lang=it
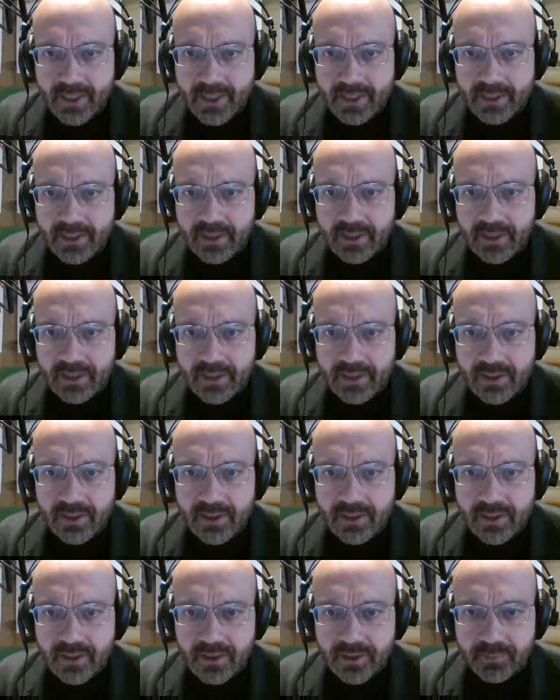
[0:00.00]
in
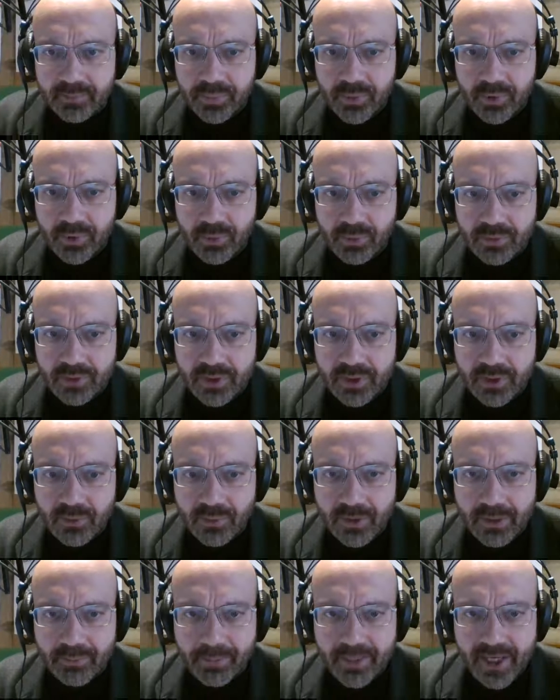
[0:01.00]
più di
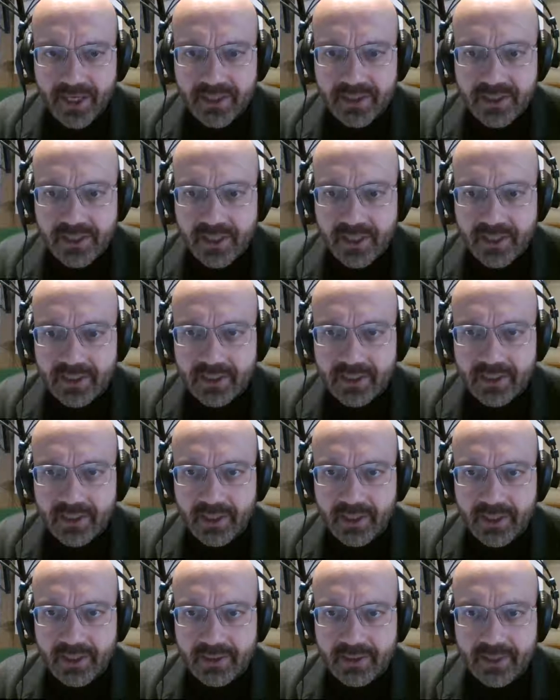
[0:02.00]
una pagina in
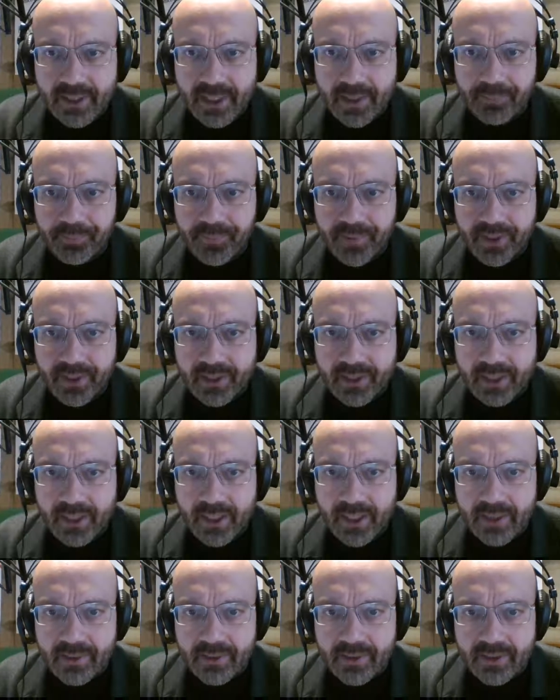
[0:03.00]
realtà
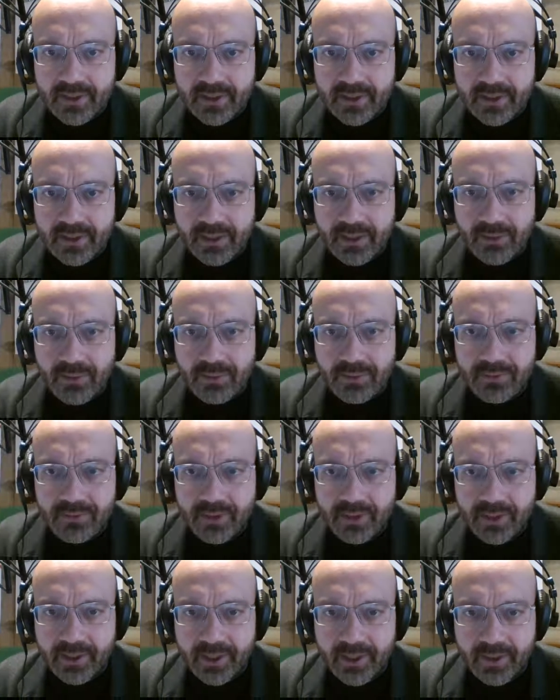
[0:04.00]
che eh,
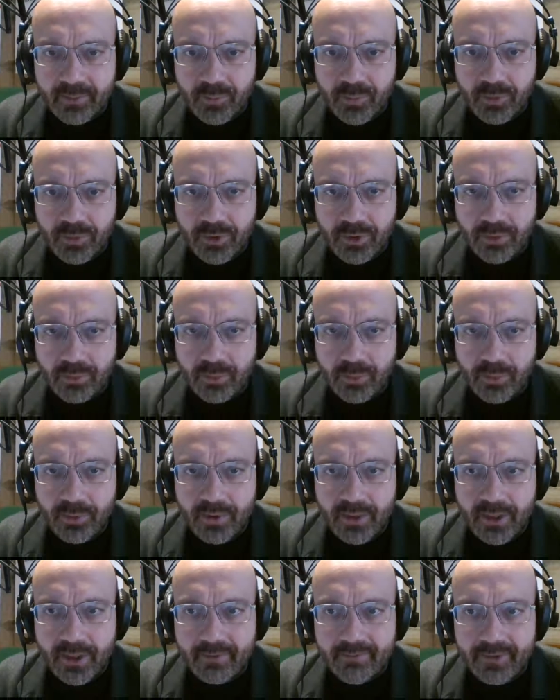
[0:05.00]
incontreremo dopo
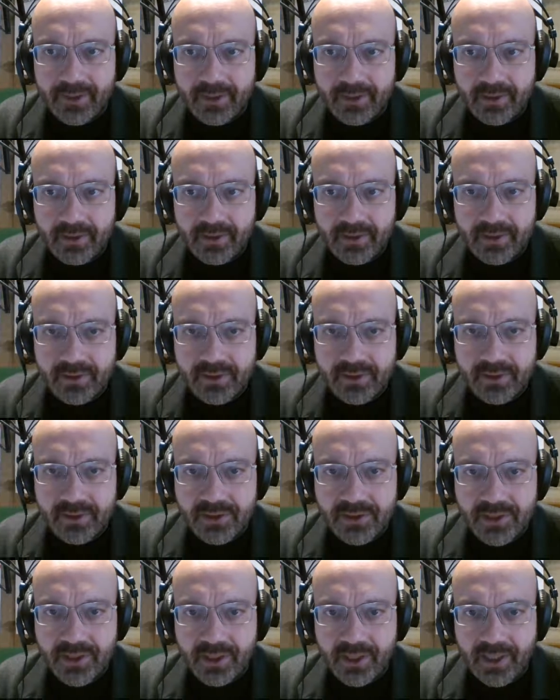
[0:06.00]
aver eh,
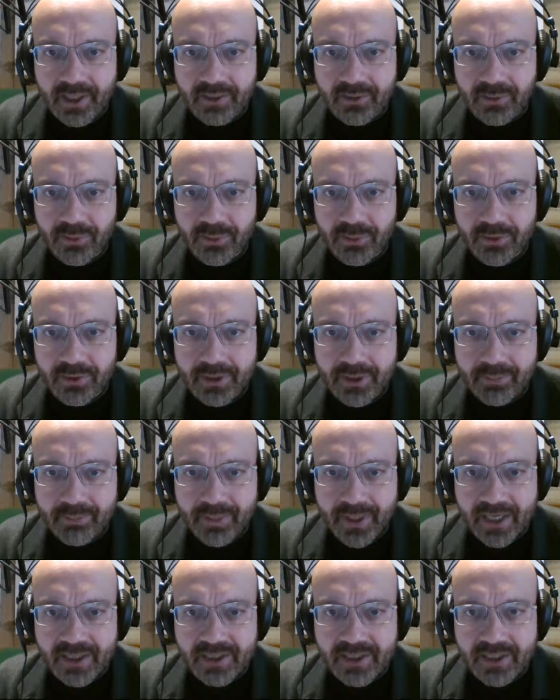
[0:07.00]
girato le
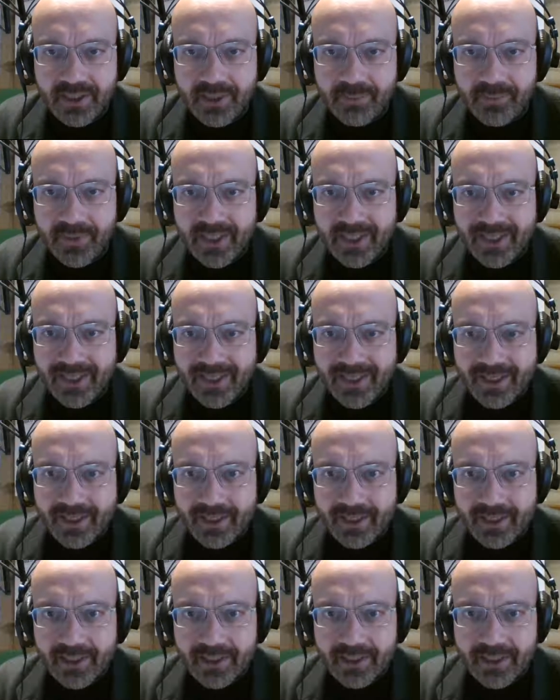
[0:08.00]
pagine
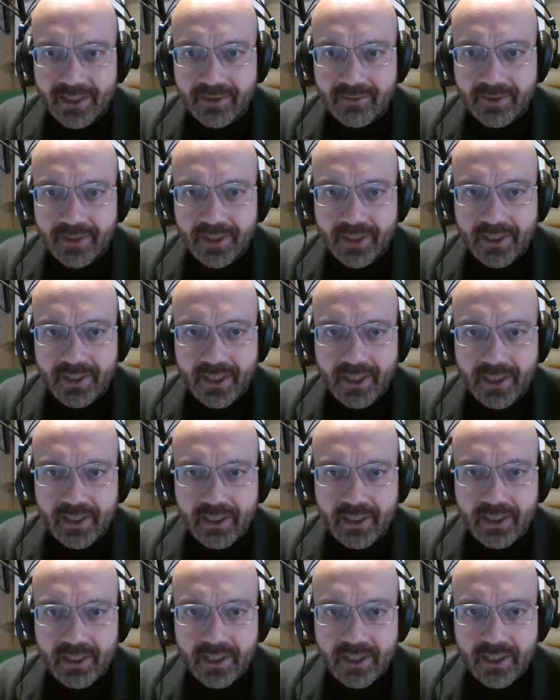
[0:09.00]
relative
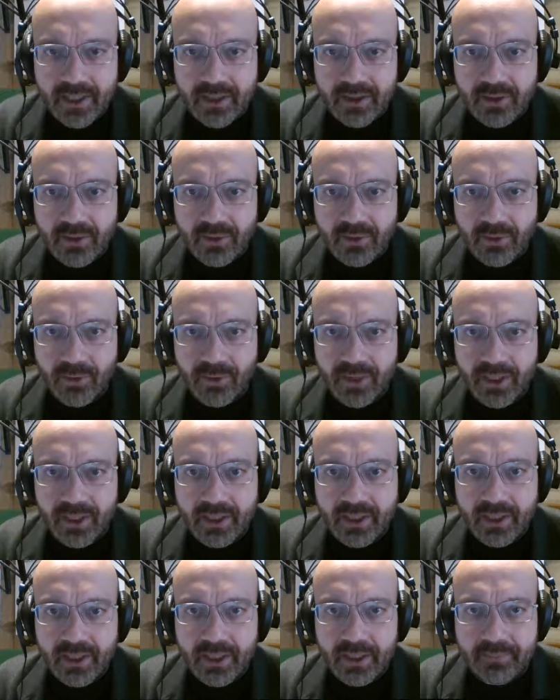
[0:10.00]
alle
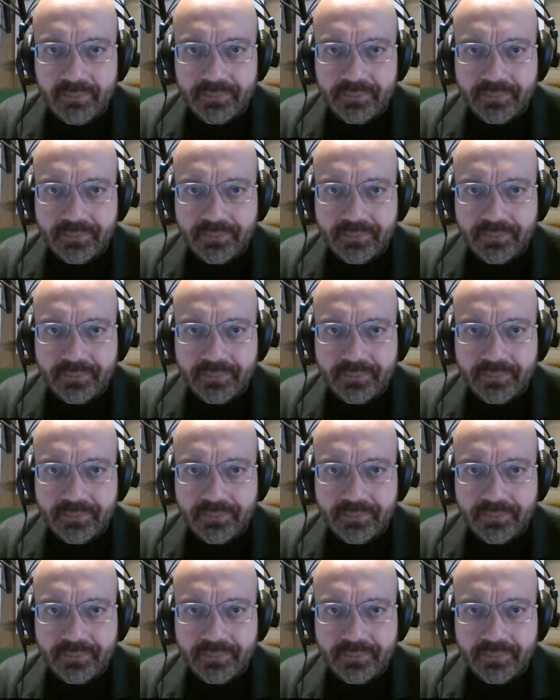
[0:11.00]
cronache